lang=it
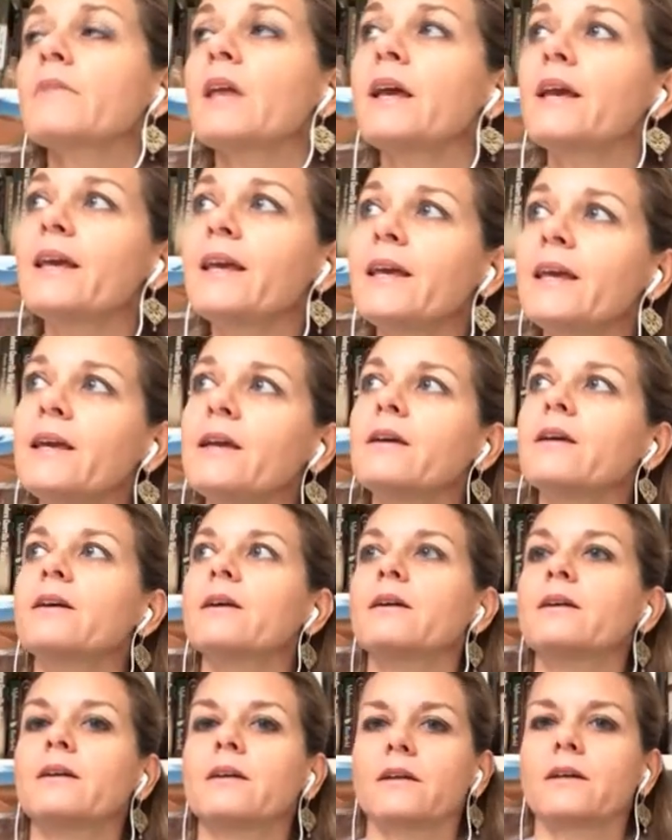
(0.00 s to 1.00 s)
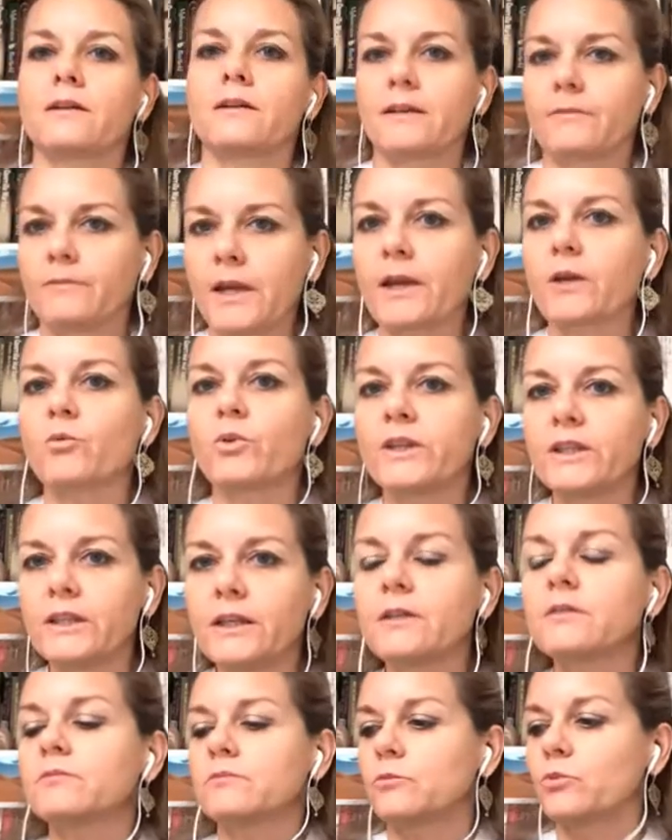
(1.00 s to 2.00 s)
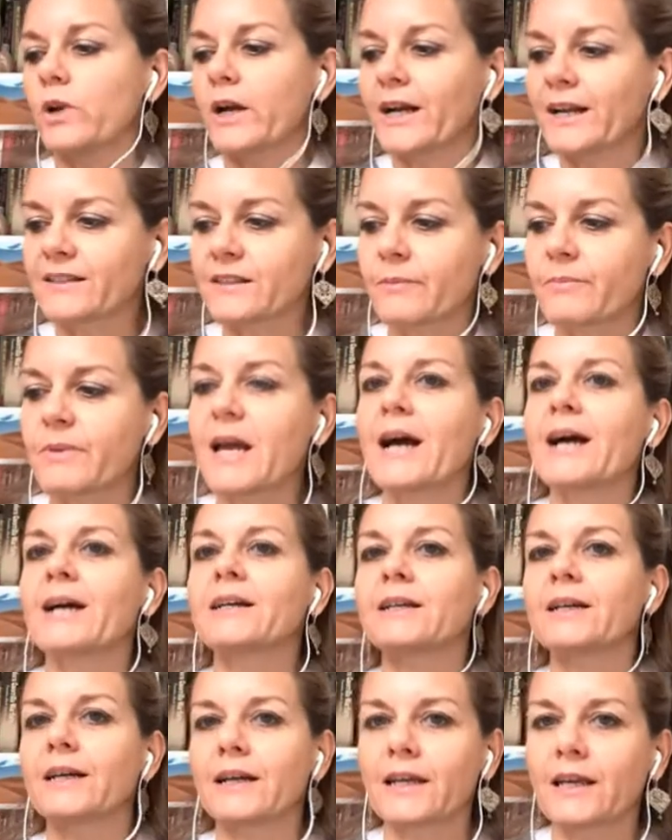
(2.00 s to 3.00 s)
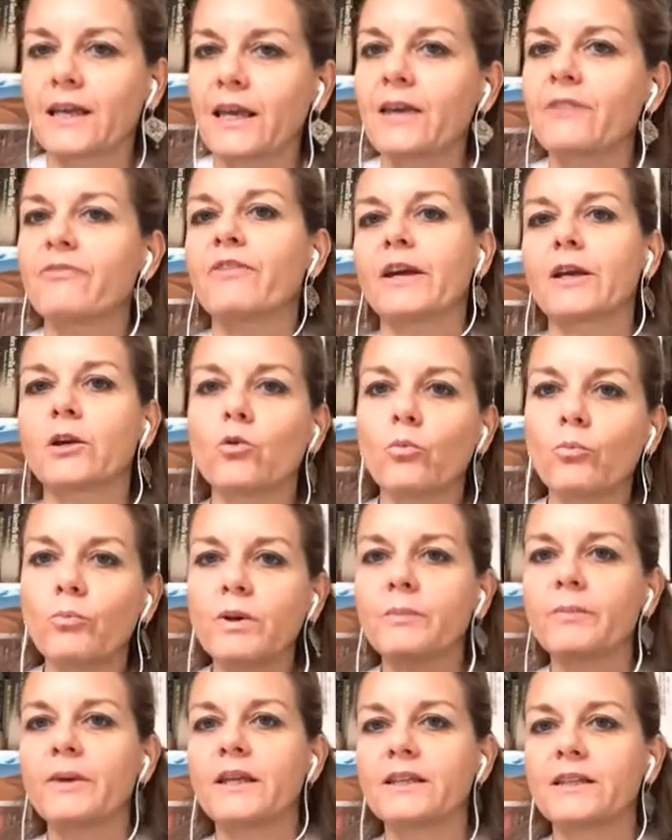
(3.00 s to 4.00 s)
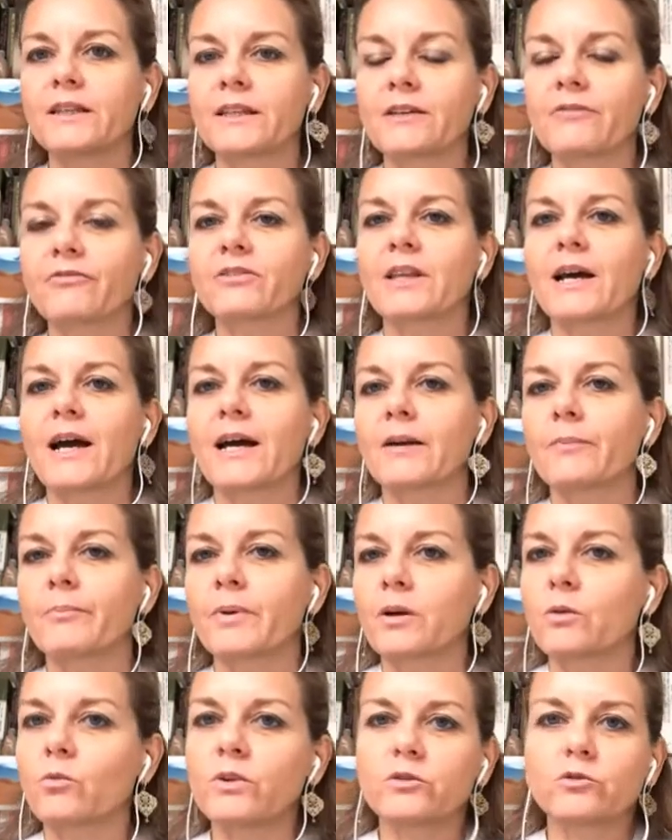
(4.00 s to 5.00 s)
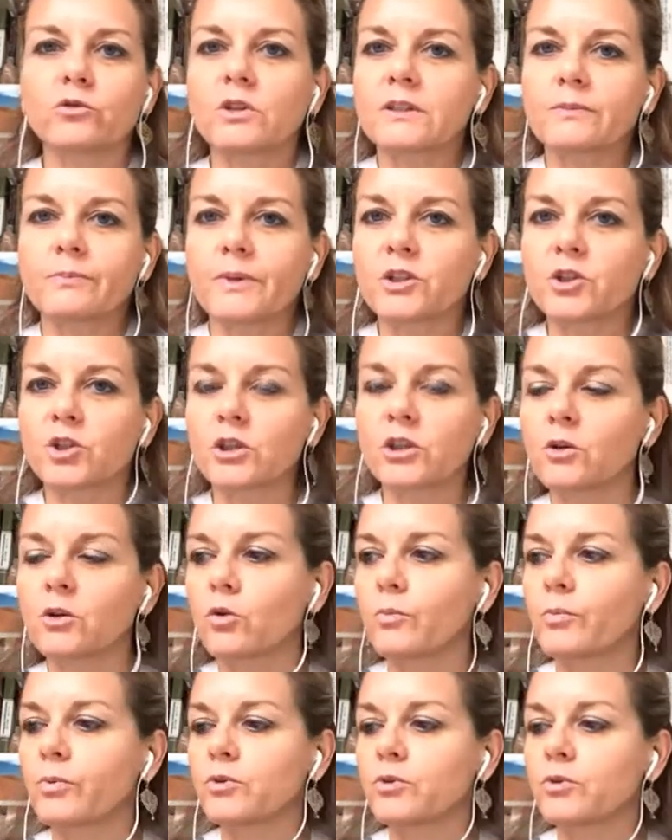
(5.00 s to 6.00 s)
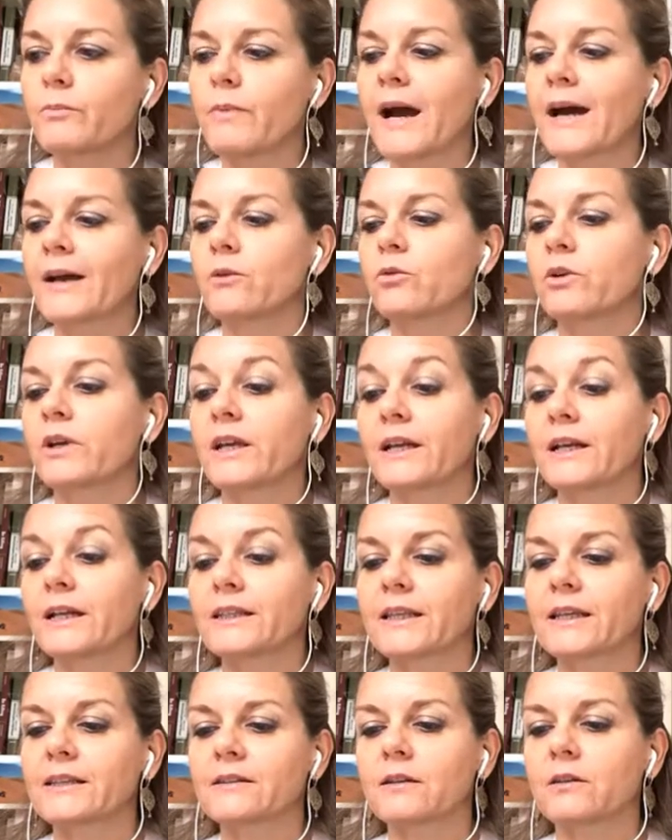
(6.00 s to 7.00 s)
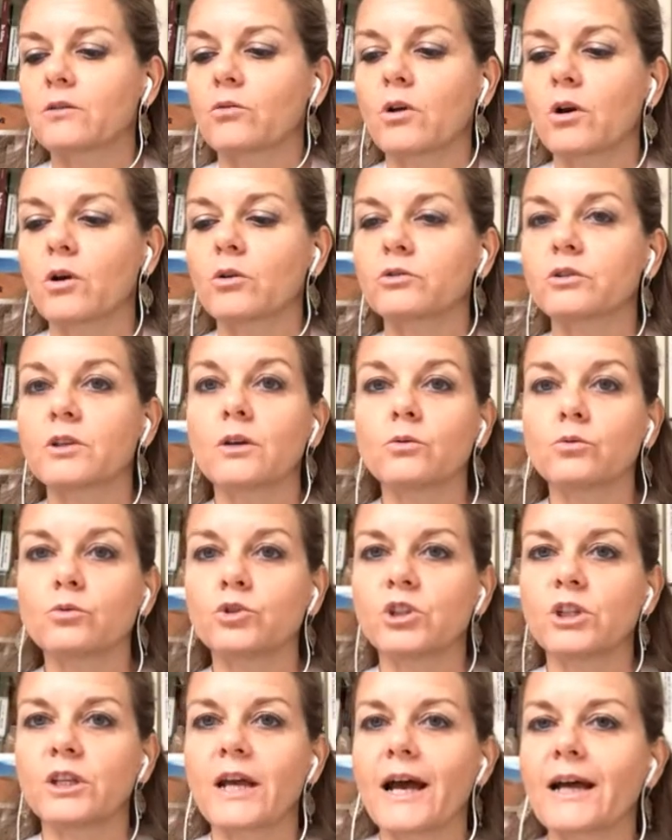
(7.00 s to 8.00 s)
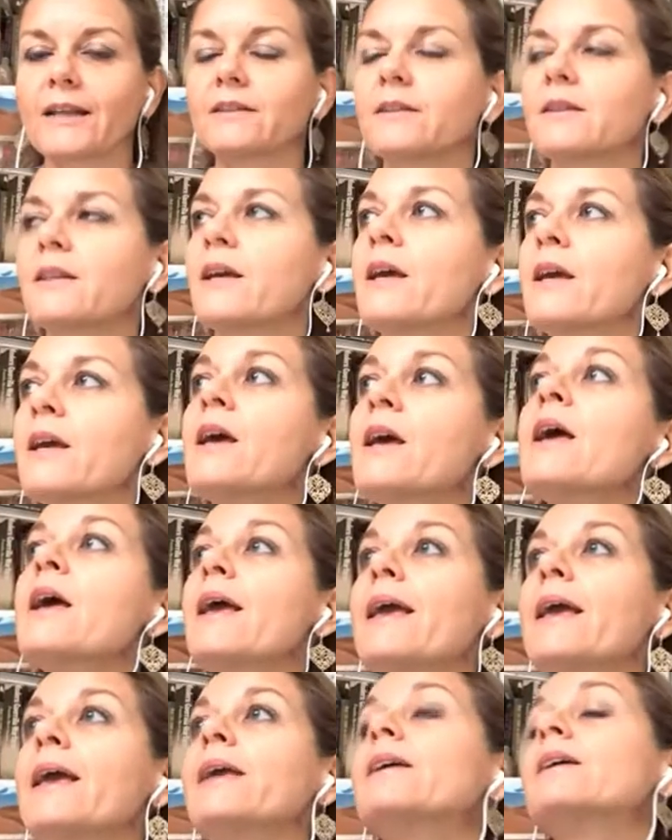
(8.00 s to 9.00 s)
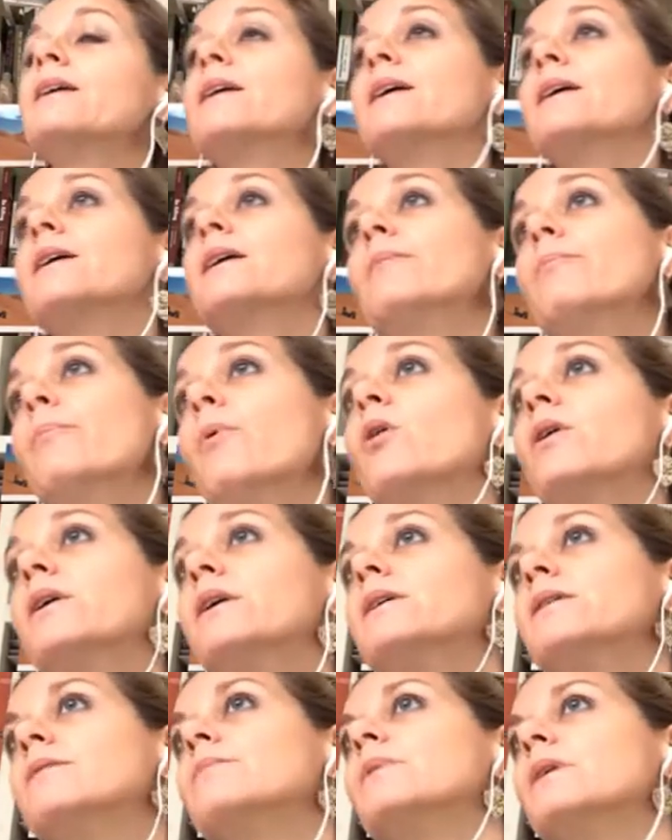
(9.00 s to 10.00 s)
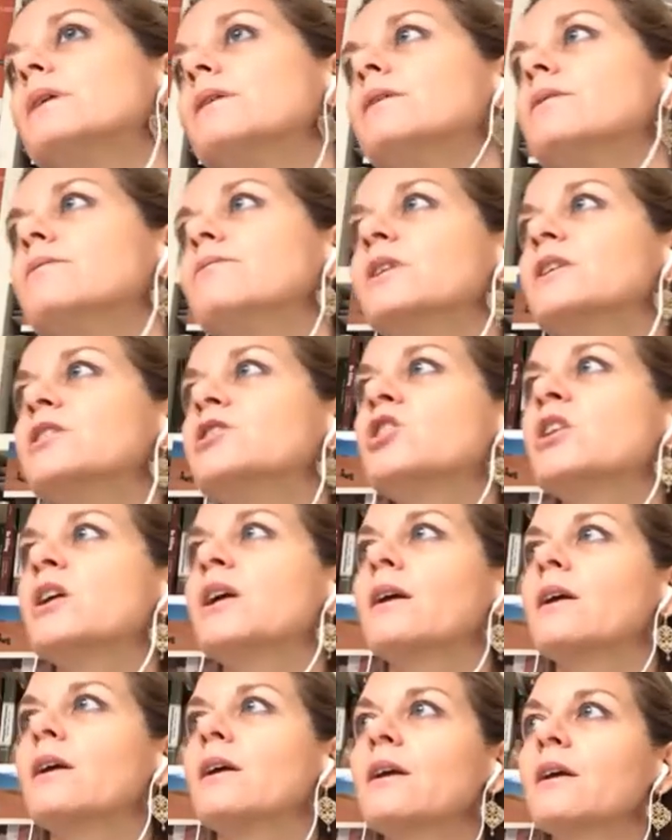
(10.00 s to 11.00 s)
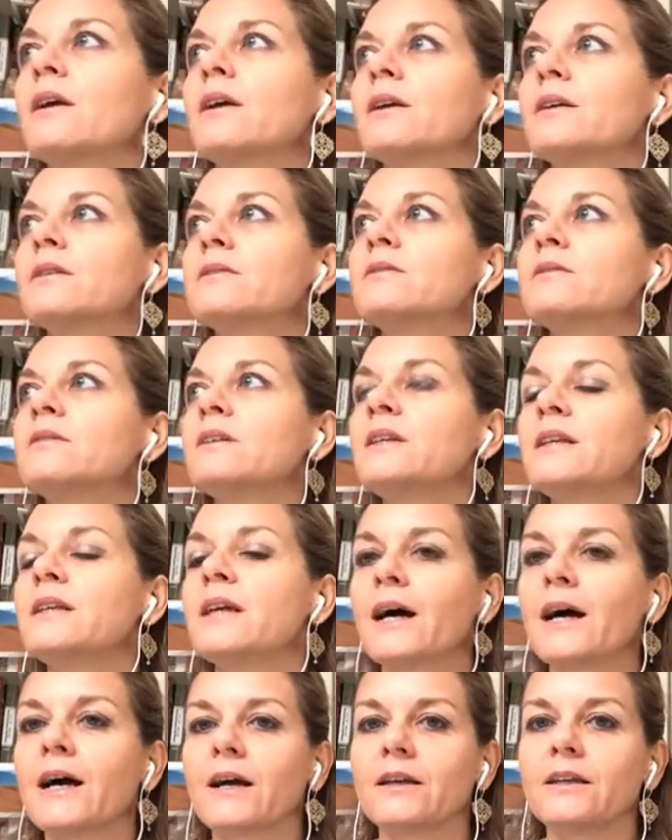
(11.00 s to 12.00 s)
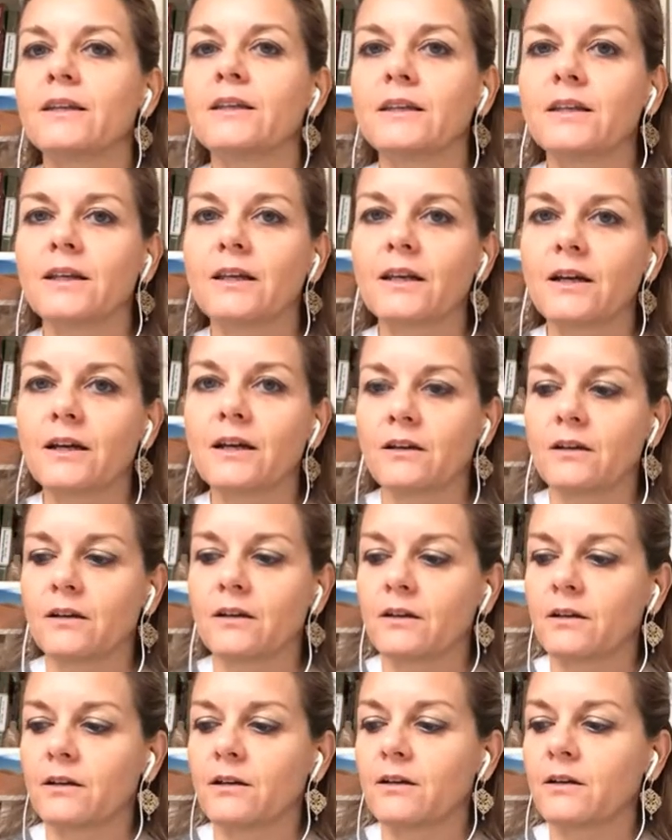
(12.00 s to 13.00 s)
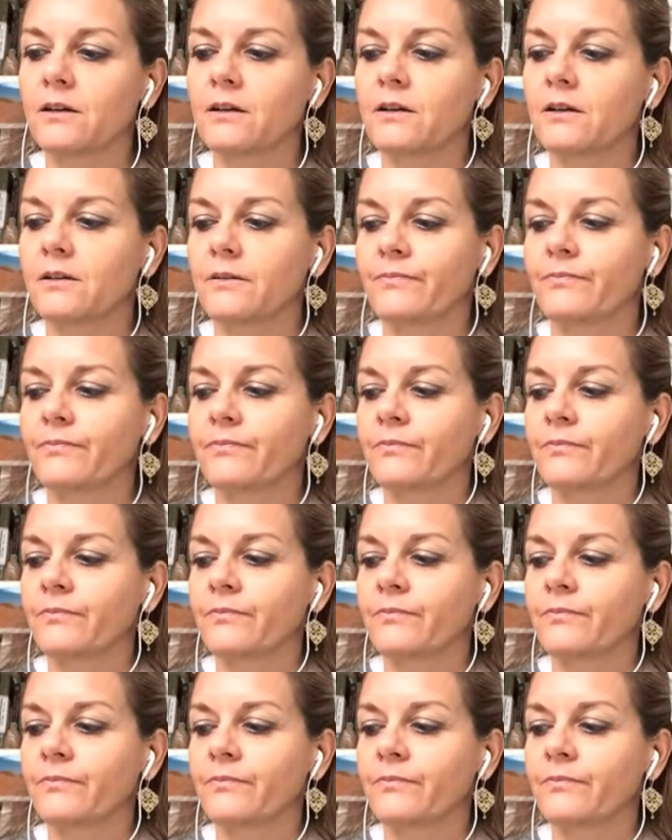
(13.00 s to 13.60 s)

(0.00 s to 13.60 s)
e, eh, che, e, quindi una Casa Bianca che fa i complimenti ad Haftar per questa specie di colpo di mano che in realtà è stata una cosa allucinante e, in re- e poi invece eh, sia il, eh,